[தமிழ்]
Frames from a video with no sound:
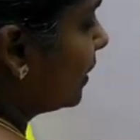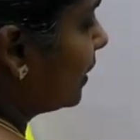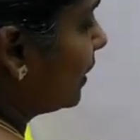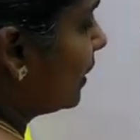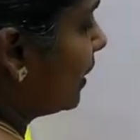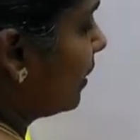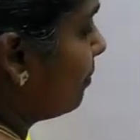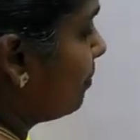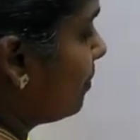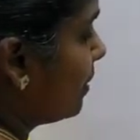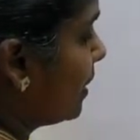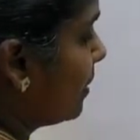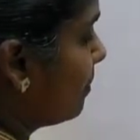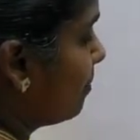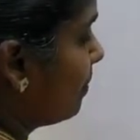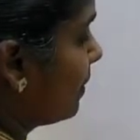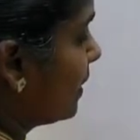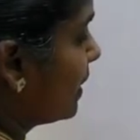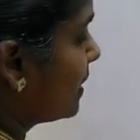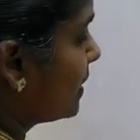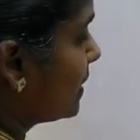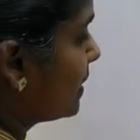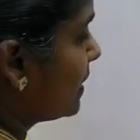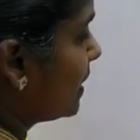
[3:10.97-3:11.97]
இங்கே பி
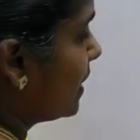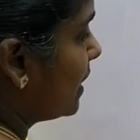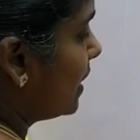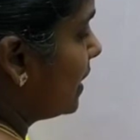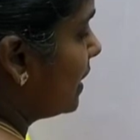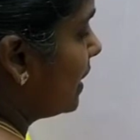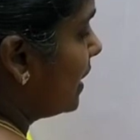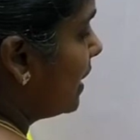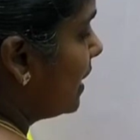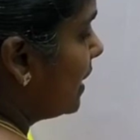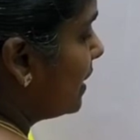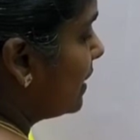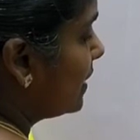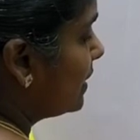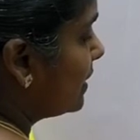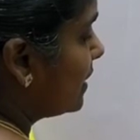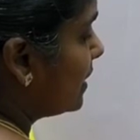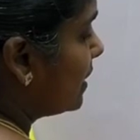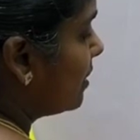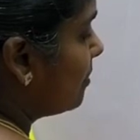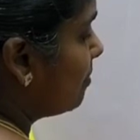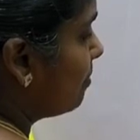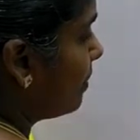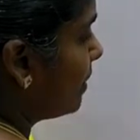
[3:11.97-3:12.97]
ப்ளஸ் சி
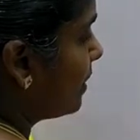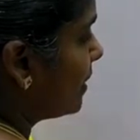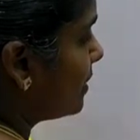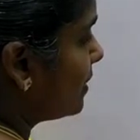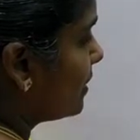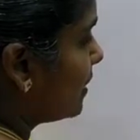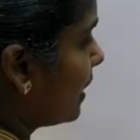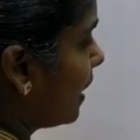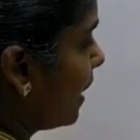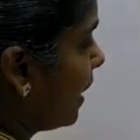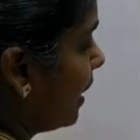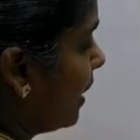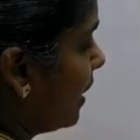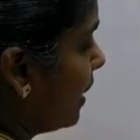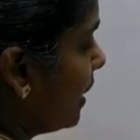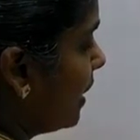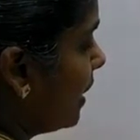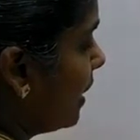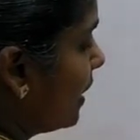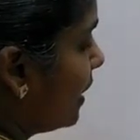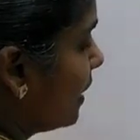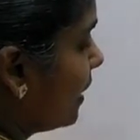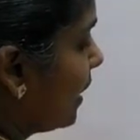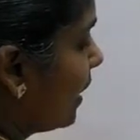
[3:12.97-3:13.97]
சி ப்ளஸ் ஏ
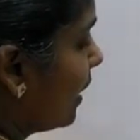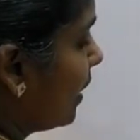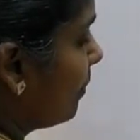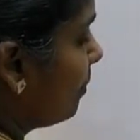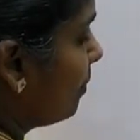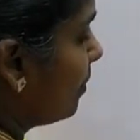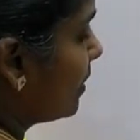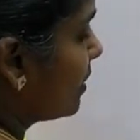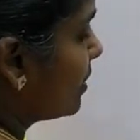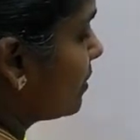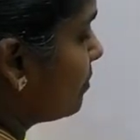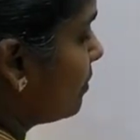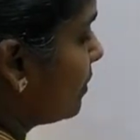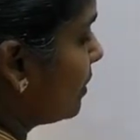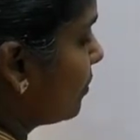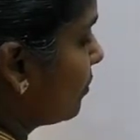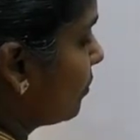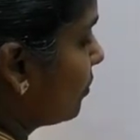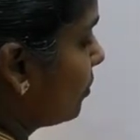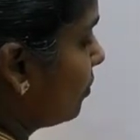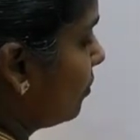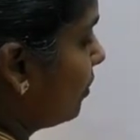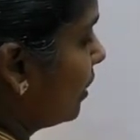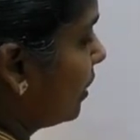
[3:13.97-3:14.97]
ஏ ப்ளஸ்
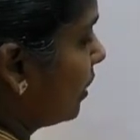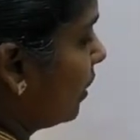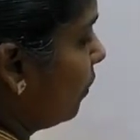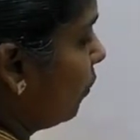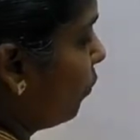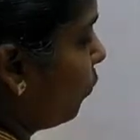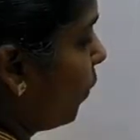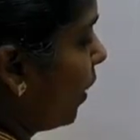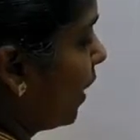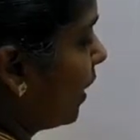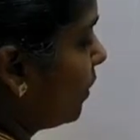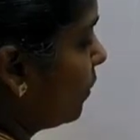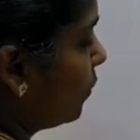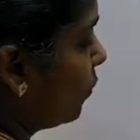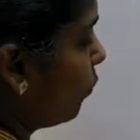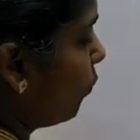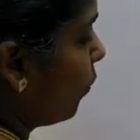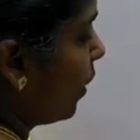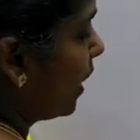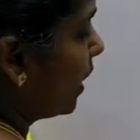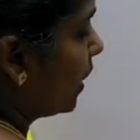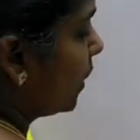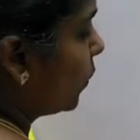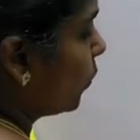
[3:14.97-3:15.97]
பின்னு வந்துடும் இங்கே ஒன்
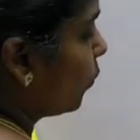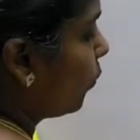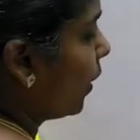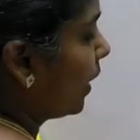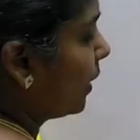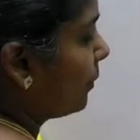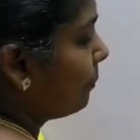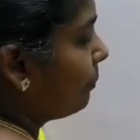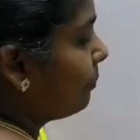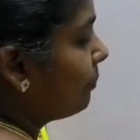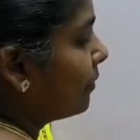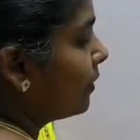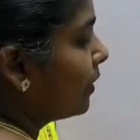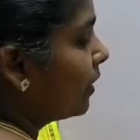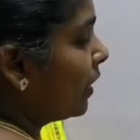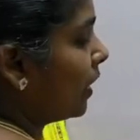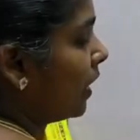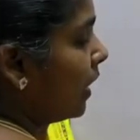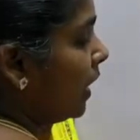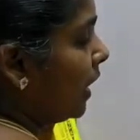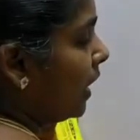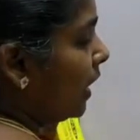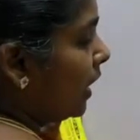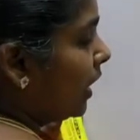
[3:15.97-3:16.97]
ஒன் ஒன்
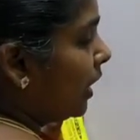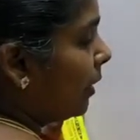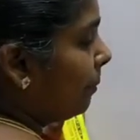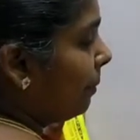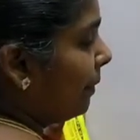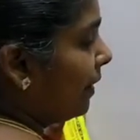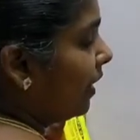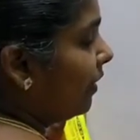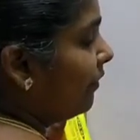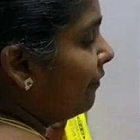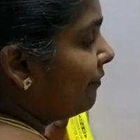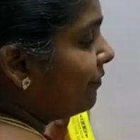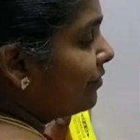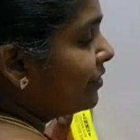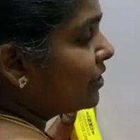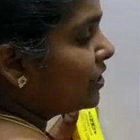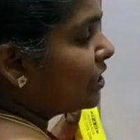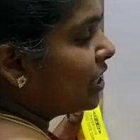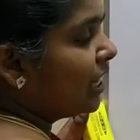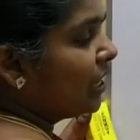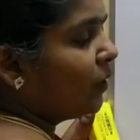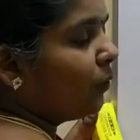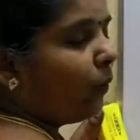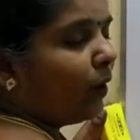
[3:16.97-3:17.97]
இப்போ
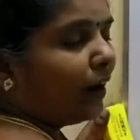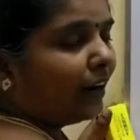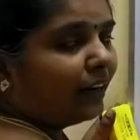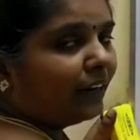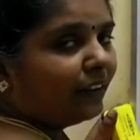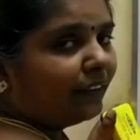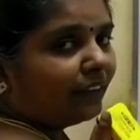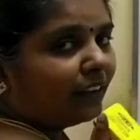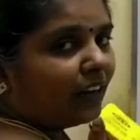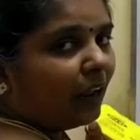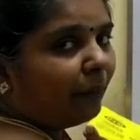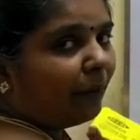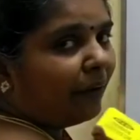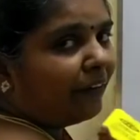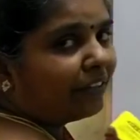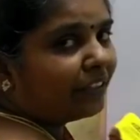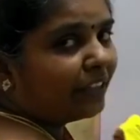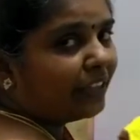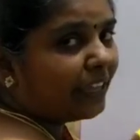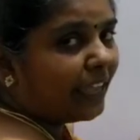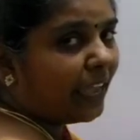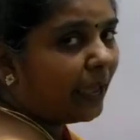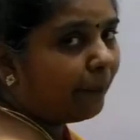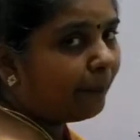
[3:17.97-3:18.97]
சி ஒன்லேருந்து நம்ம
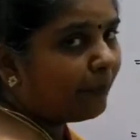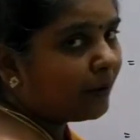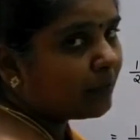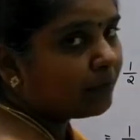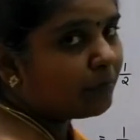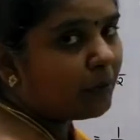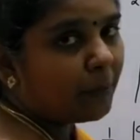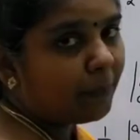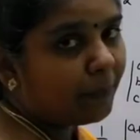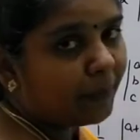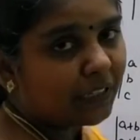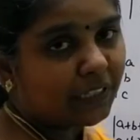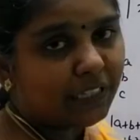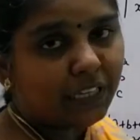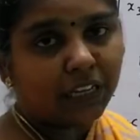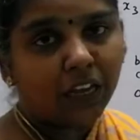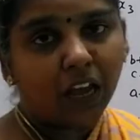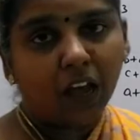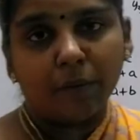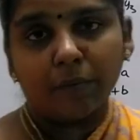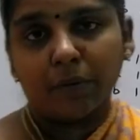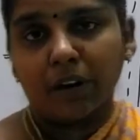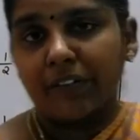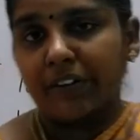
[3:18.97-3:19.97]
வந்து ஏ ப்ளஸ் பி ப்ளஸ் சி
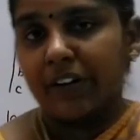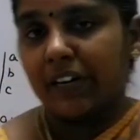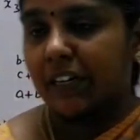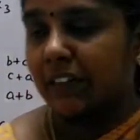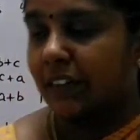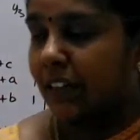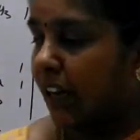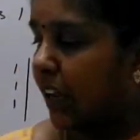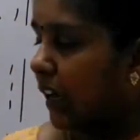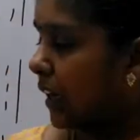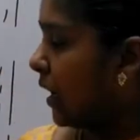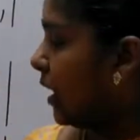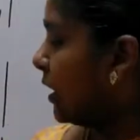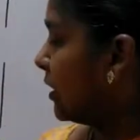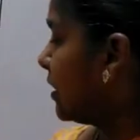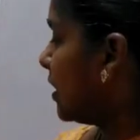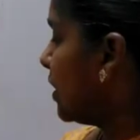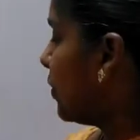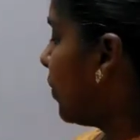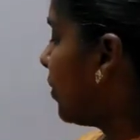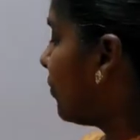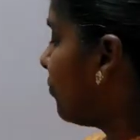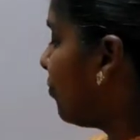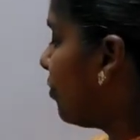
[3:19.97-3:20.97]
காமனாக வெளியெடுத்துலாங்களா
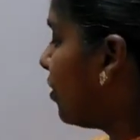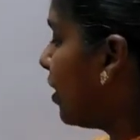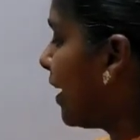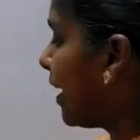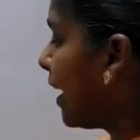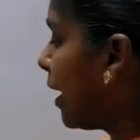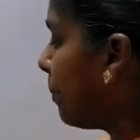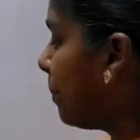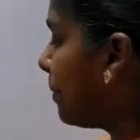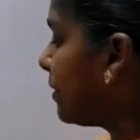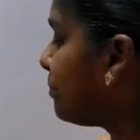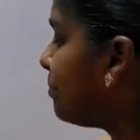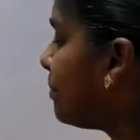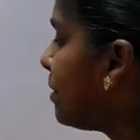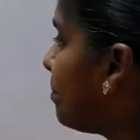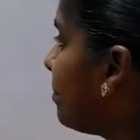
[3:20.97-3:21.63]
சி ஒன் ஃபுல்லாக ஏ ப்ளஸ்